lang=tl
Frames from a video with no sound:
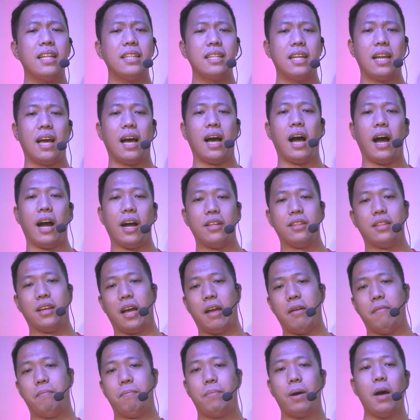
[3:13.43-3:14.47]
kanilang hard
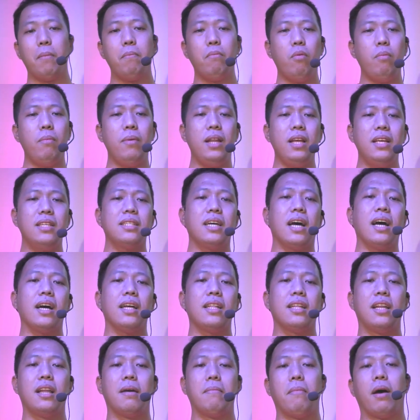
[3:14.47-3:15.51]
drive para bumilis ang
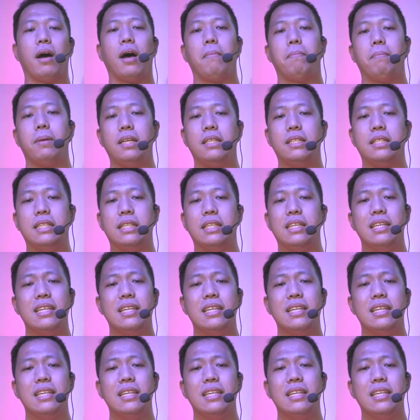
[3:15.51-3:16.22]
kanilang mga PC,